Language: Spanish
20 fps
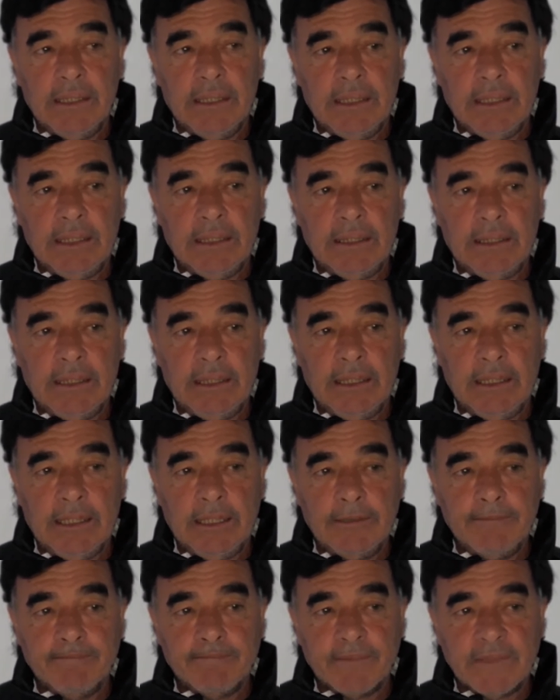Este,
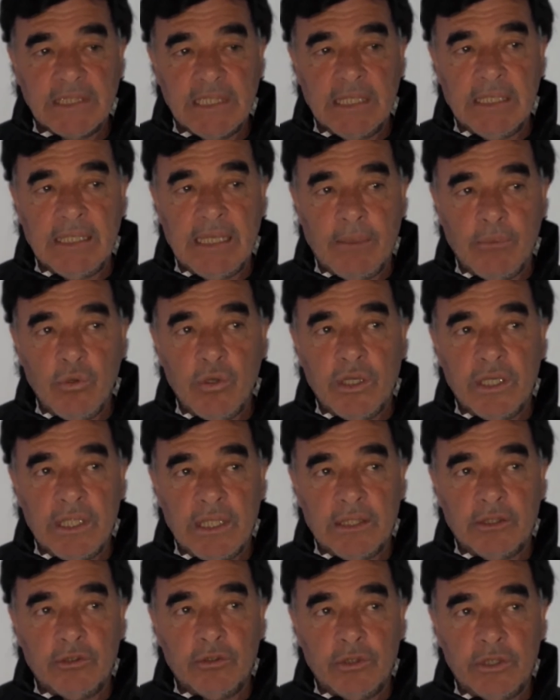en la búsqueda
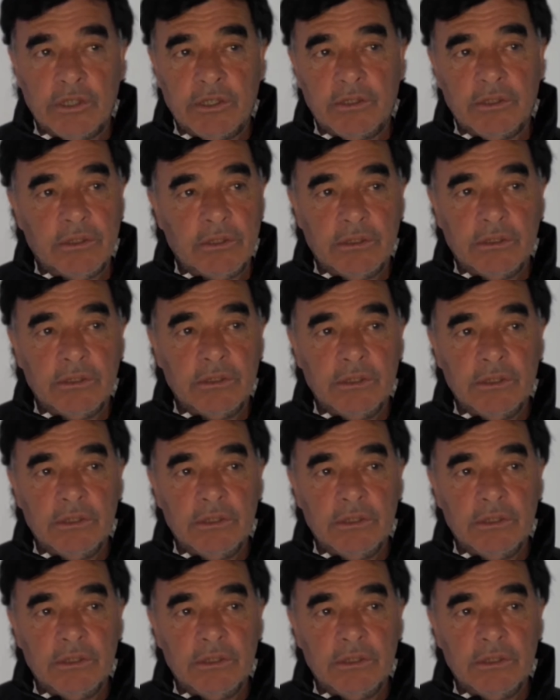de todo esto